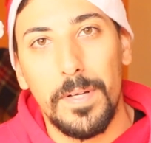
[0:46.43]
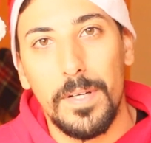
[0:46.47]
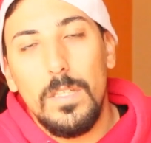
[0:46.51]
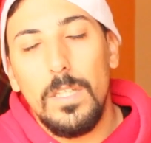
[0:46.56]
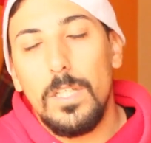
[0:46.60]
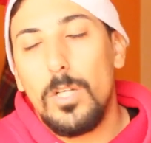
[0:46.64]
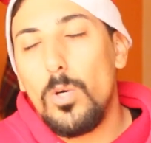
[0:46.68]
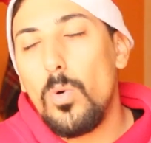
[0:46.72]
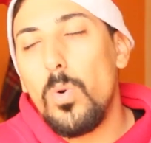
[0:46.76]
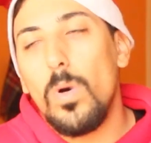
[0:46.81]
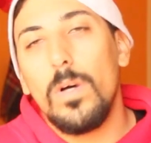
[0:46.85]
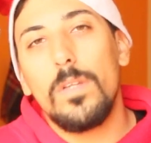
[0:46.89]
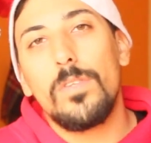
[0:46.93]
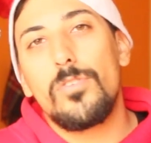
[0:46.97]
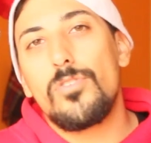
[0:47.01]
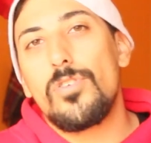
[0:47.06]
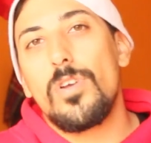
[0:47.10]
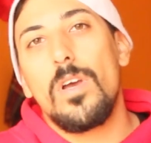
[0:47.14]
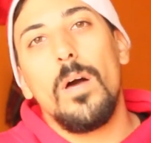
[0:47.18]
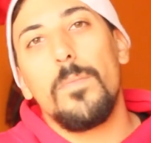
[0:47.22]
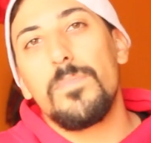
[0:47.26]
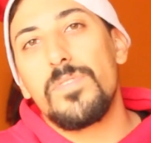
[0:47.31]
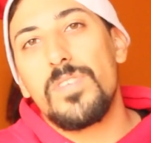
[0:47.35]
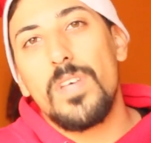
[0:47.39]
E quando
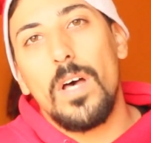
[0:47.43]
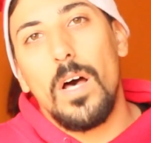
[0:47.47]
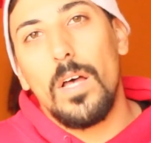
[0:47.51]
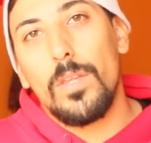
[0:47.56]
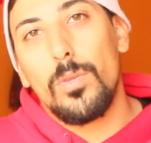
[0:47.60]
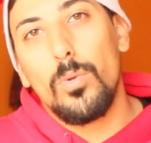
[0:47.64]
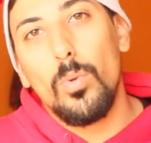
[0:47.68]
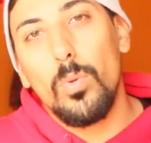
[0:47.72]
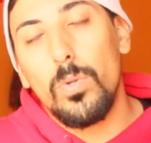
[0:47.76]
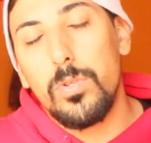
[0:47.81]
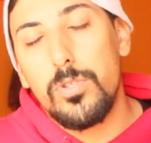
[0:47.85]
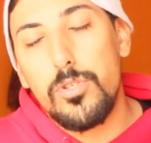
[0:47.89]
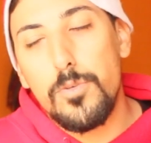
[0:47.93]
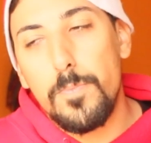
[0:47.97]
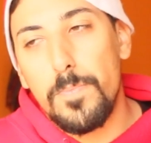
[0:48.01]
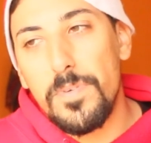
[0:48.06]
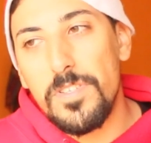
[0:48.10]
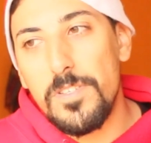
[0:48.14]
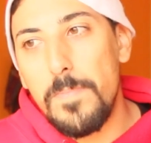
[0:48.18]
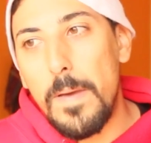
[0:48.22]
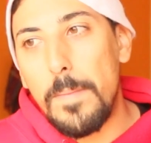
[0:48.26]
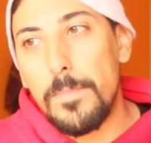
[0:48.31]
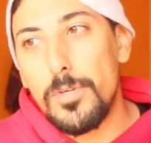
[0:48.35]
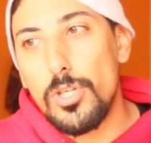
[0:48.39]
chegamos a adultos,
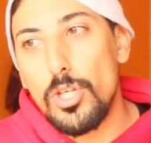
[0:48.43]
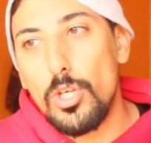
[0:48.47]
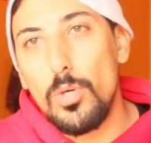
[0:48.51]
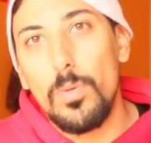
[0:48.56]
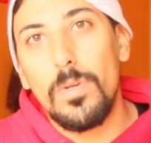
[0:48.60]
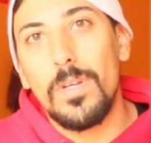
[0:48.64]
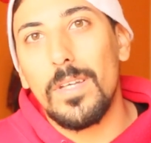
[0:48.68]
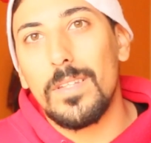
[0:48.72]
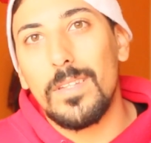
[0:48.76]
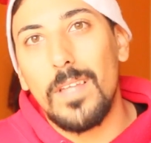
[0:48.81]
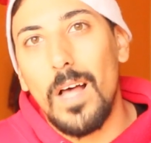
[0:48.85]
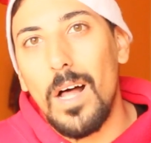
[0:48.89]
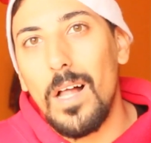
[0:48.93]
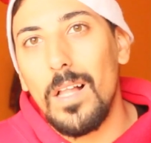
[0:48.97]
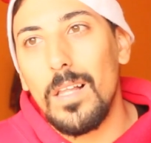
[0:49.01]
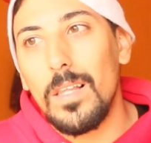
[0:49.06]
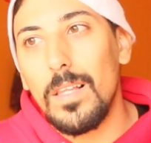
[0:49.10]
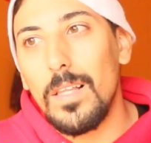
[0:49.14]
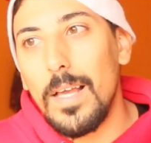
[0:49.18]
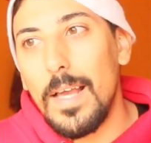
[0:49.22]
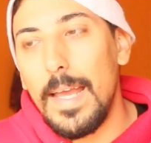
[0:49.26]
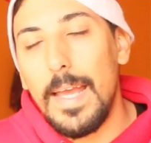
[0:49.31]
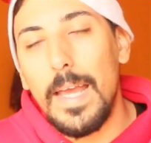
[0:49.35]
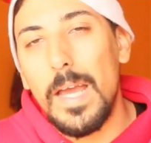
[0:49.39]
percebemos que o
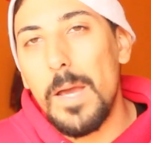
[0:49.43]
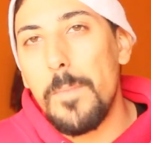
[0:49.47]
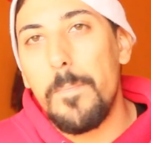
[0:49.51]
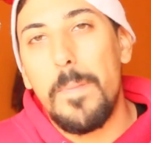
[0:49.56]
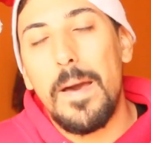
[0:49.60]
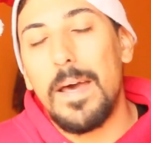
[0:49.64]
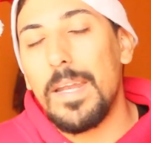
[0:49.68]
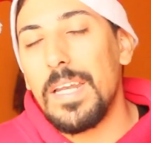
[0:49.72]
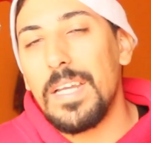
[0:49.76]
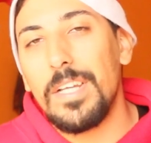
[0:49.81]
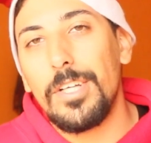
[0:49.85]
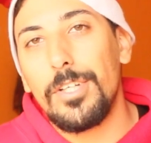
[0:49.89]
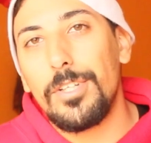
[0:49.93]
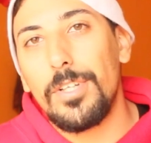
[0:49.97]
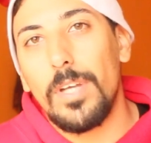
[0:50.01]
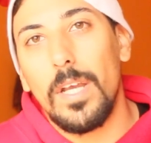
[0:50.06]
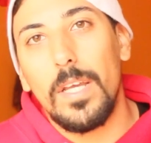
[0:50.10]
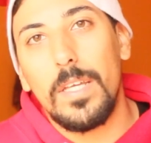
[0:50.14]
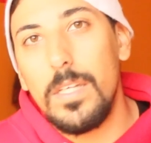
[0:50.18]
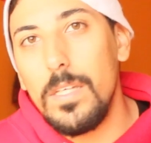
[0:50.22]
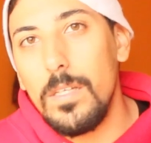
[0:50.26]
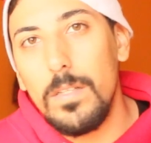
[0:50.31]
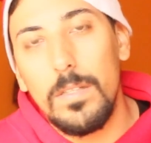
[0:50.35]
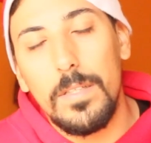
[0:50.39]
Natal é apenas
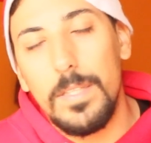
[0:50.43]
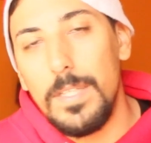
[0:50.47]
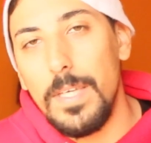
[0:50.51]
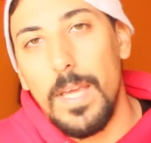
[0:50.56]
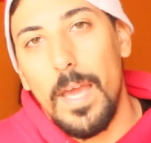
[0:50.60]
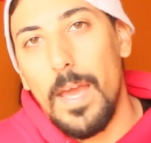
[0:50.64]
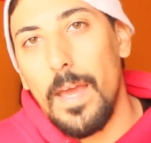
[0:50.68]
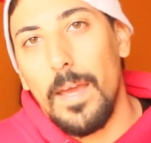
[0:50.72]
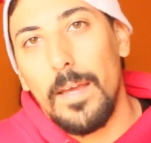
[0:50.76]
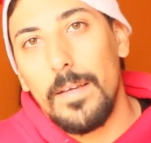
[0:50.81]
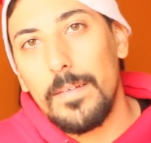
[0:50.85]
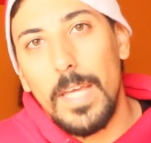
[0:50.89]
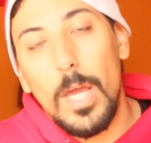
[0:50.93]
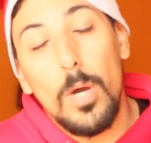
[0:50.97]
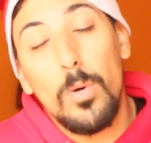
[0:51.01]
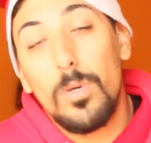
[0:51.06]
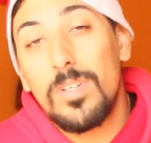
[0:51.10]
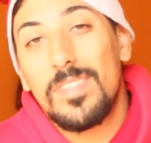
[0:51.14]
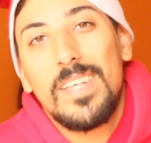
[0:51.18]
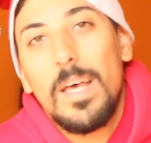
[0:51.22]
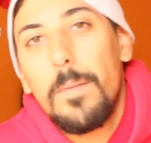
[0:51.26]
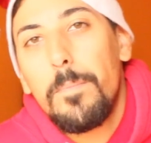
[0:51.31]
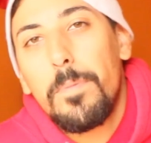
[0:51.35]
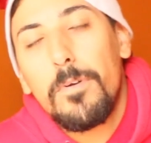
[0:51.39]
aquilo que é. É o
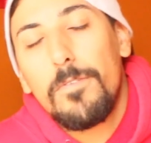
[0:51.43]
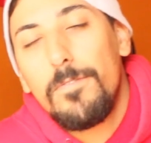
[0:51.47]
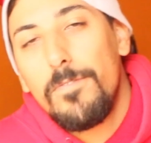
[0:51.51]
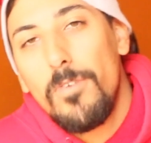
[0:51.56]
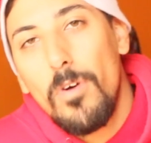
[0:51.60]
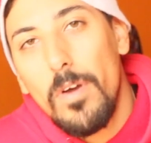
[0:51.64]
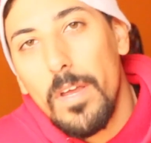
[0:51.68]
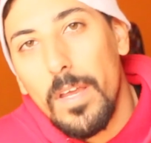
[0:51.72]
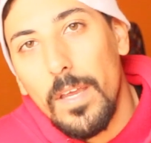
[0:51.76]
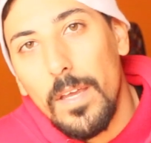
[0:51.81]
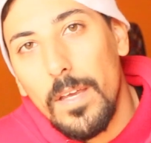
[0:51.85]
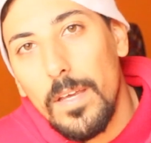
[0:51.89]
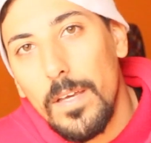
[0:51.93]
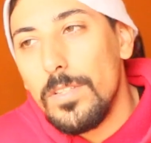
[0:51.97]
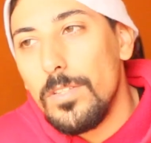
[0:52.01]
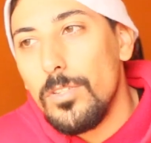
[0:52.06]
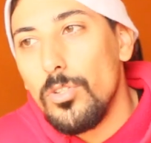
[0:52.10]
que sempre foi.